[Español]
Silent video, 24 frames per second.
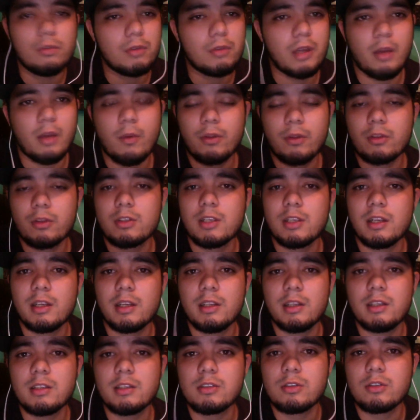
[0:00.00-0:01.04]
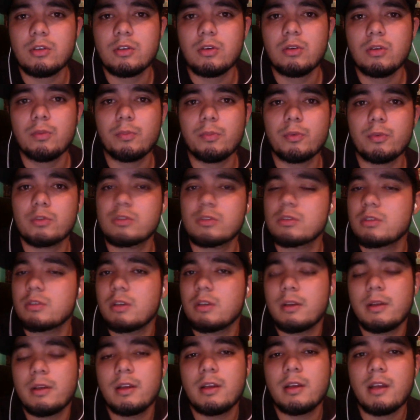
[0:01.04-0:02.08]
En cuanto salga el disco, pues
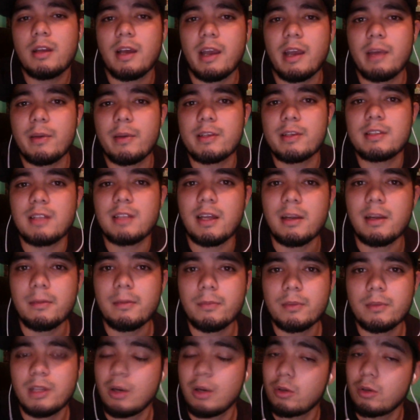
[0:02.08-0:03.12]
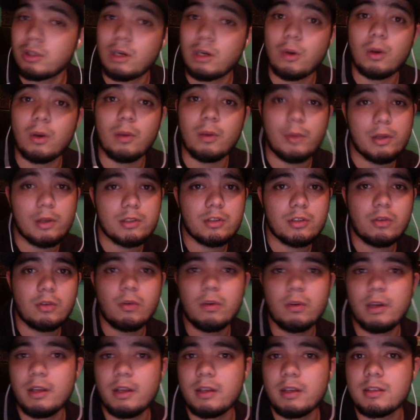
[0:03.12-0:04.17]
ahí va a estar. Traigo otra colaboración
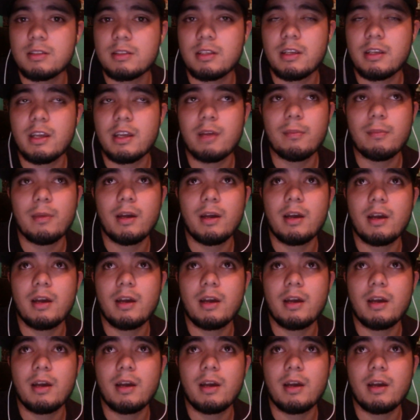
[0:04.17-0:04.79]
con el que se llama